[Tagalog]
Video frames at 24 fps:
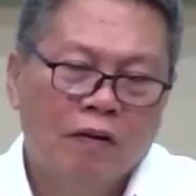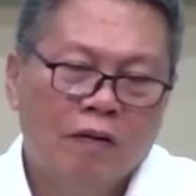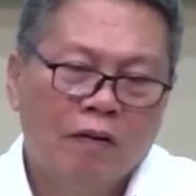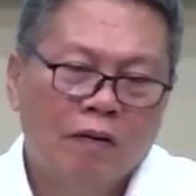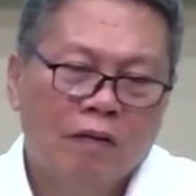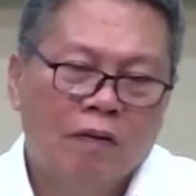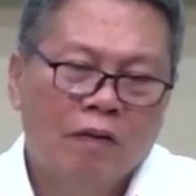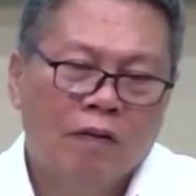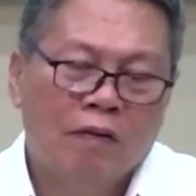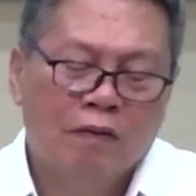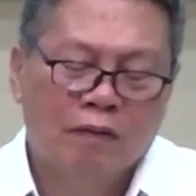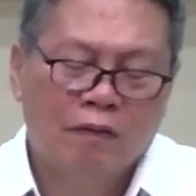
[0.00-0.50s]

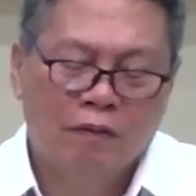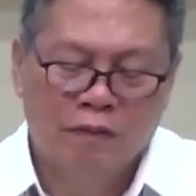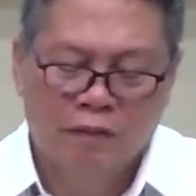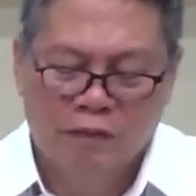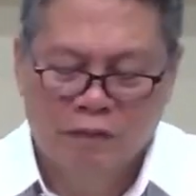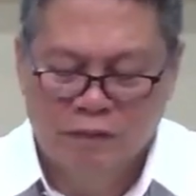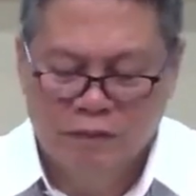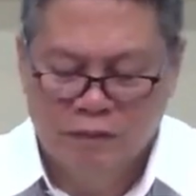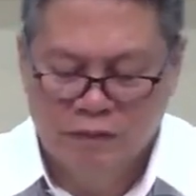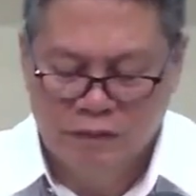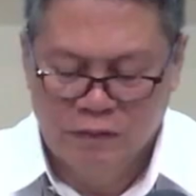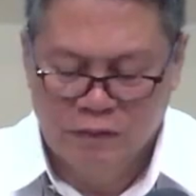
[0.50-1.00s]
Oh.
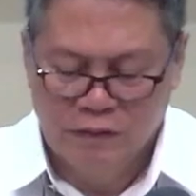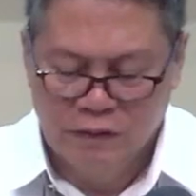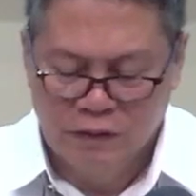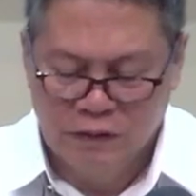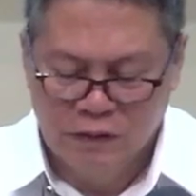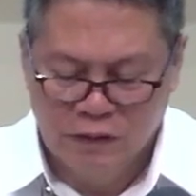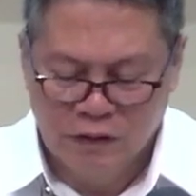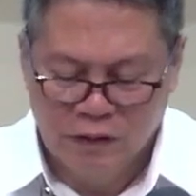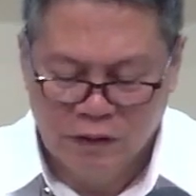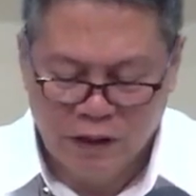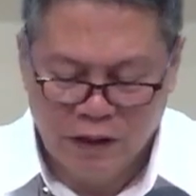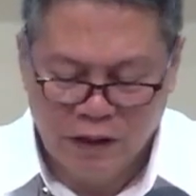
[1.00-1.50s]

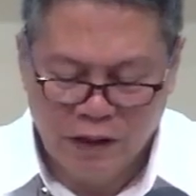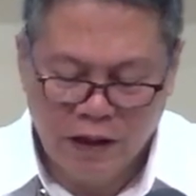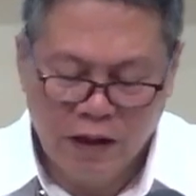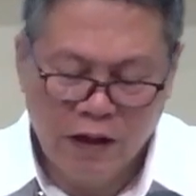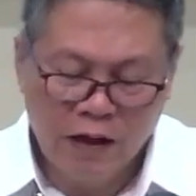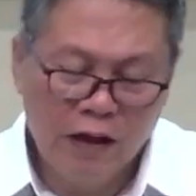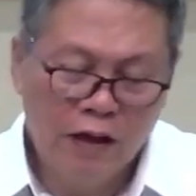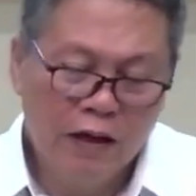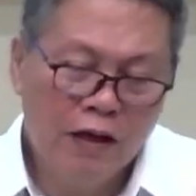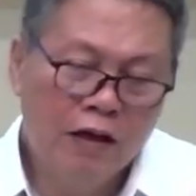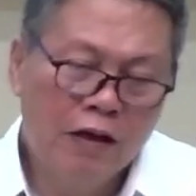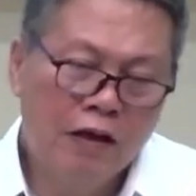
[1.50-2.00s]
Kaya
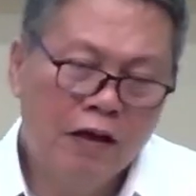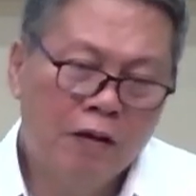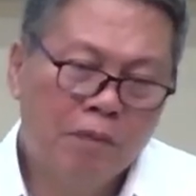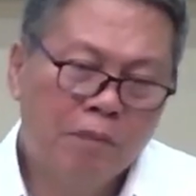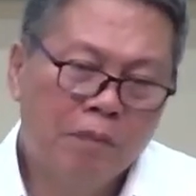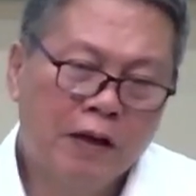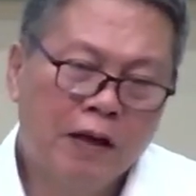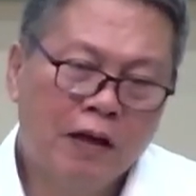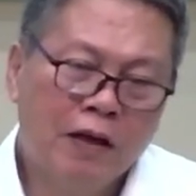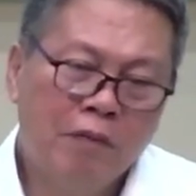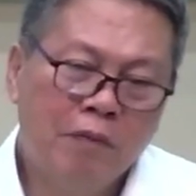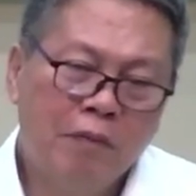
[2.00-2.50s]
ganyan eh,
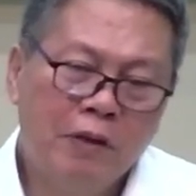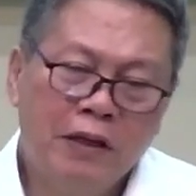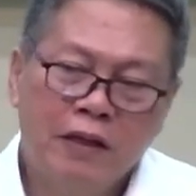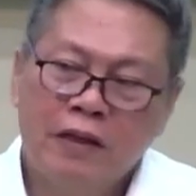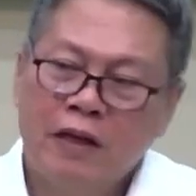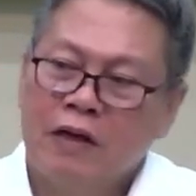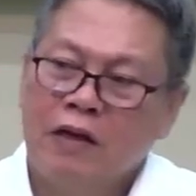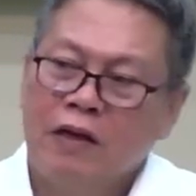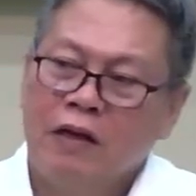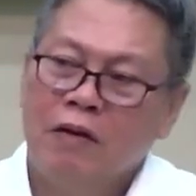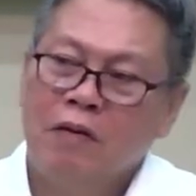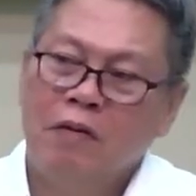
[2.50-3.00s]
pag
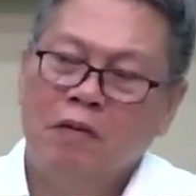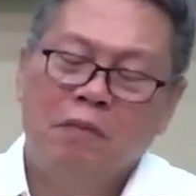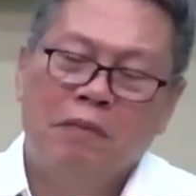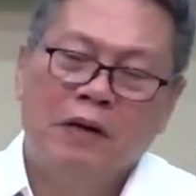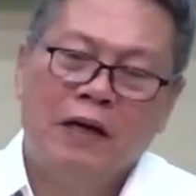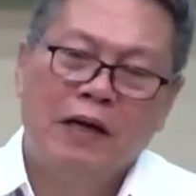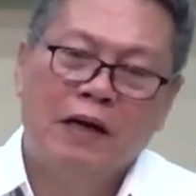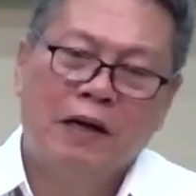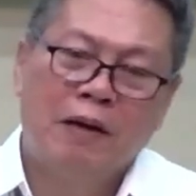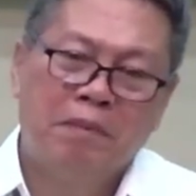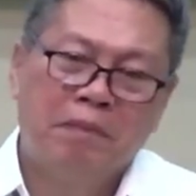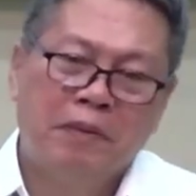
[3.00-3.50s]
elementary naman,
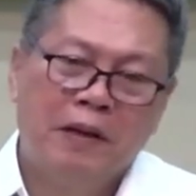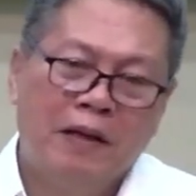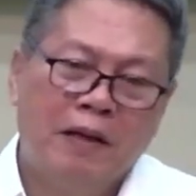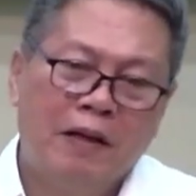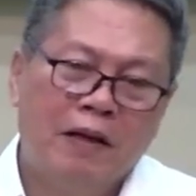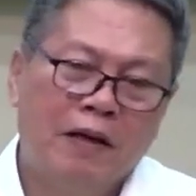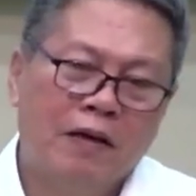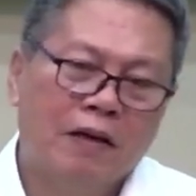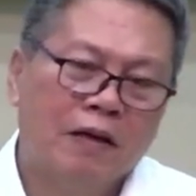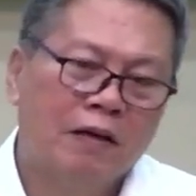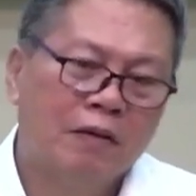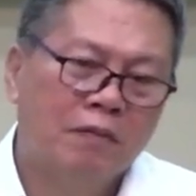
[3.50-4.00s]
malapit
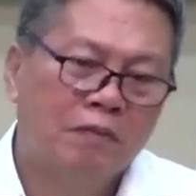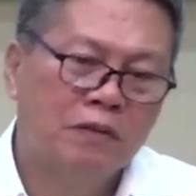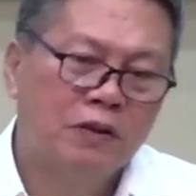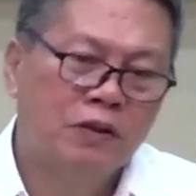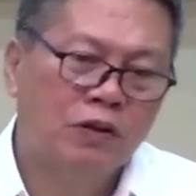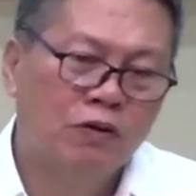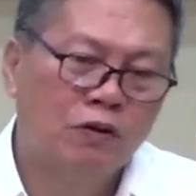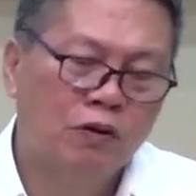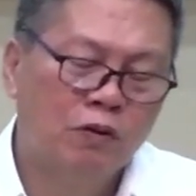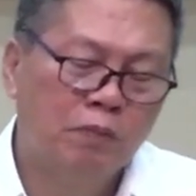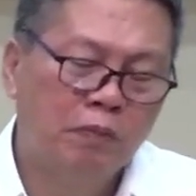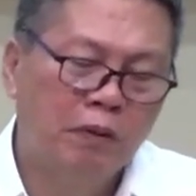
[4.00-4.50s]
lang eh.
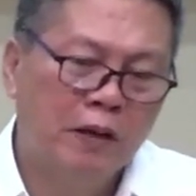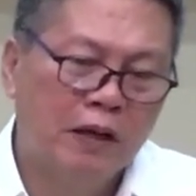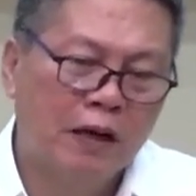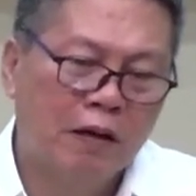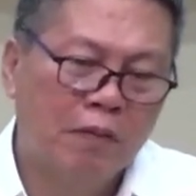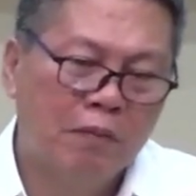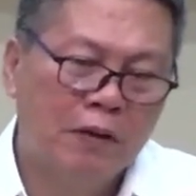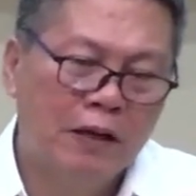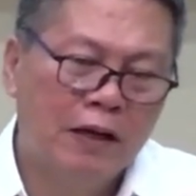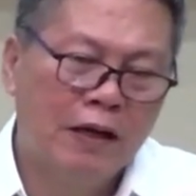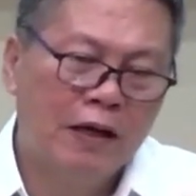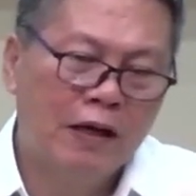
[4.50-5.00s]
Siguro
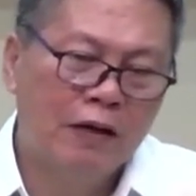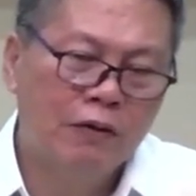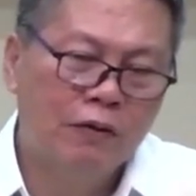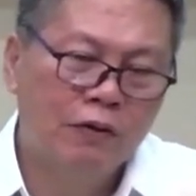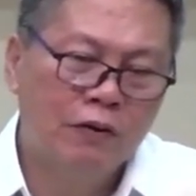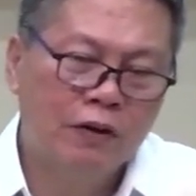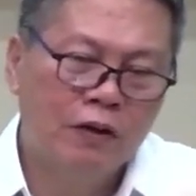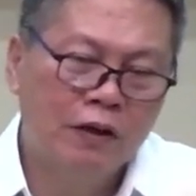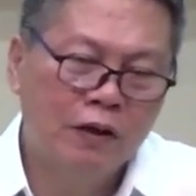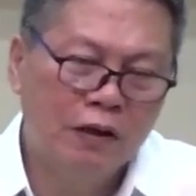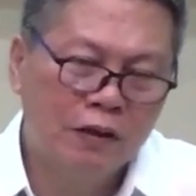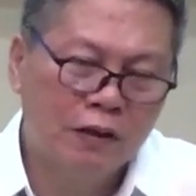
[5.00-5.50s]
pinakamalayo
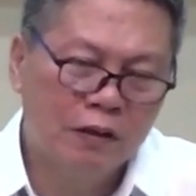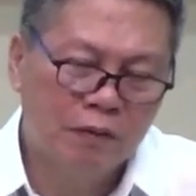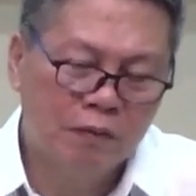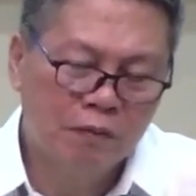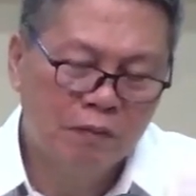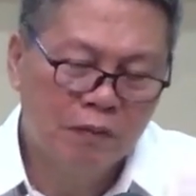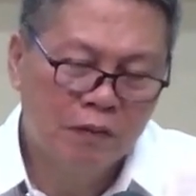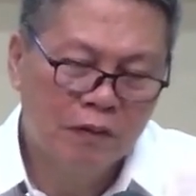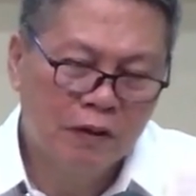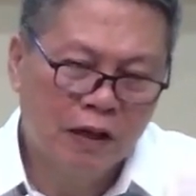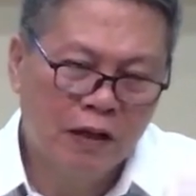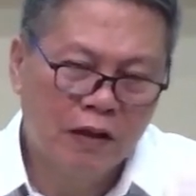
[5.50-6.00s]
na yan,
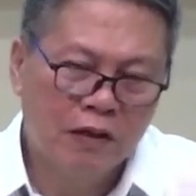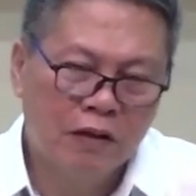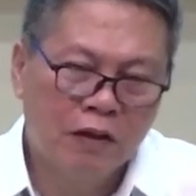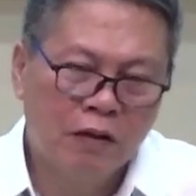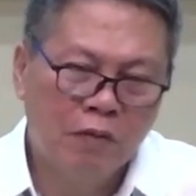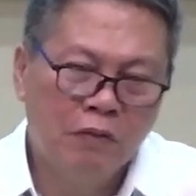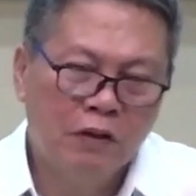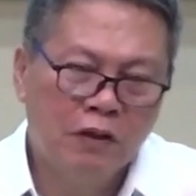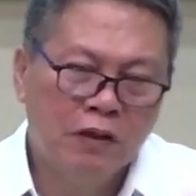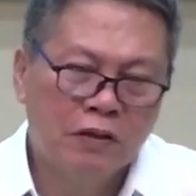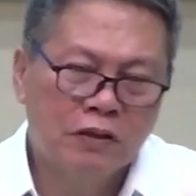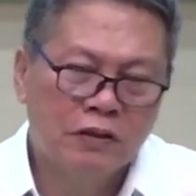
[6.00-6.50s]
30
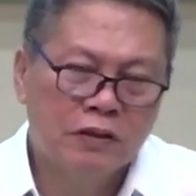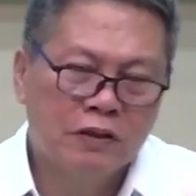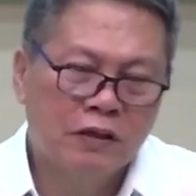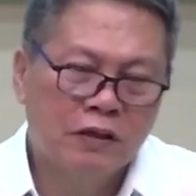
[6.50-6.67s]
minutes